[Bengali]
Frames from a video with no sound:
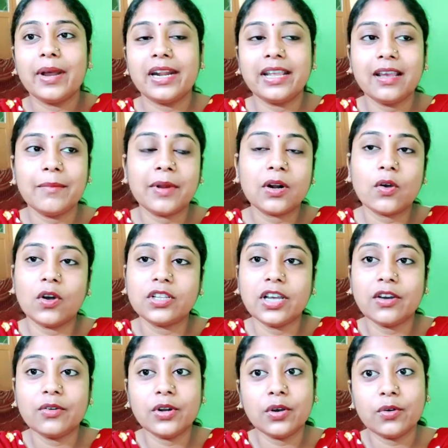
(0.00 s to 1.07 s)
মানে আমার
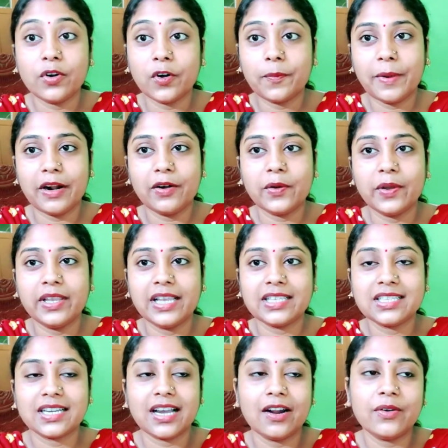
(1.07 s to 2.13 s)
কথাগুলো উলট পালট হয়ে
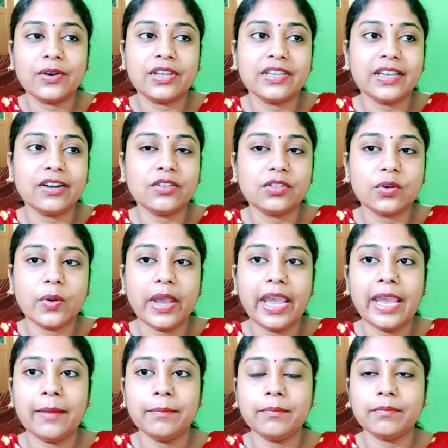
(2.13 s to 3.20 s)
যাচ্ছে কারণ কি জানো তো
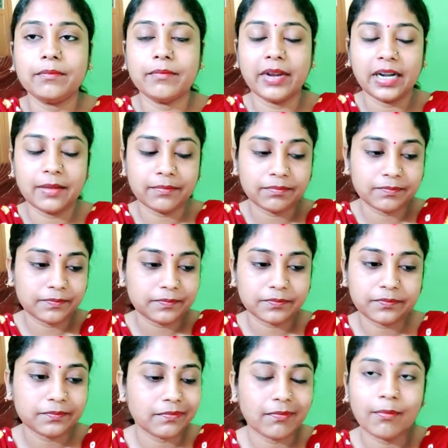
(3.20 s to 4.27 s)
এই মানে
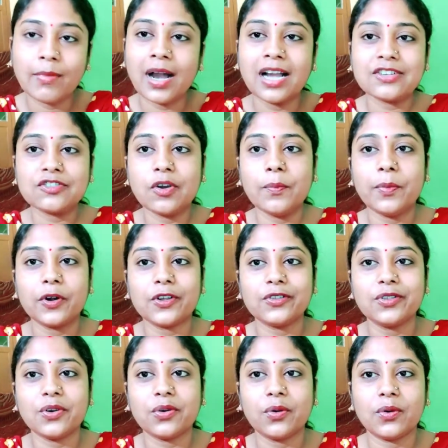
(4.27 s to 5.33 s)
মা
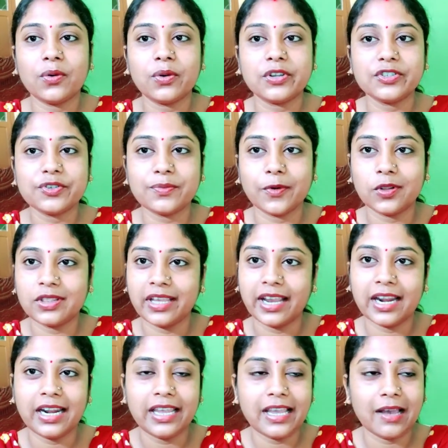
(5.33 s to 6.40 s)
সম্পর্কিত কোনো কিছু বলতে
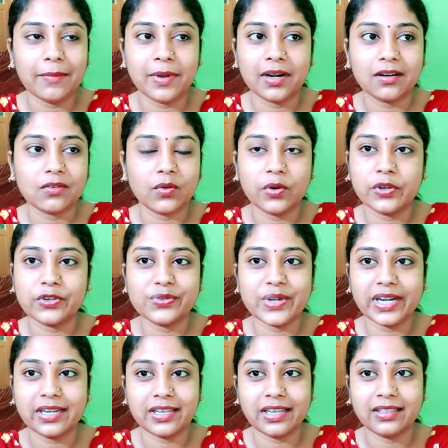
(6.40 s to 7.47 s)
গেলেই আমার কোনো কিছু
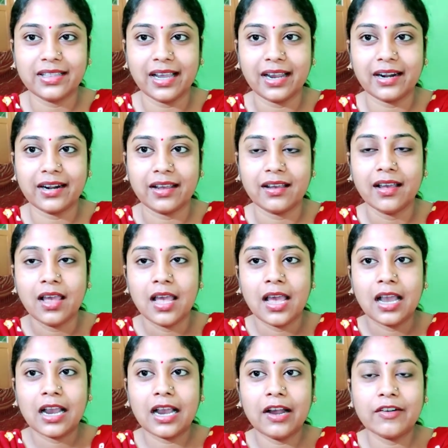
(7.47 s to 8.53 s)
আর ঠিক থাকে না
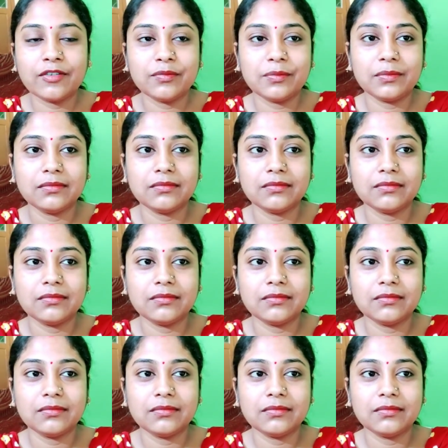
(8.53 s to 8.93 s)
কারণ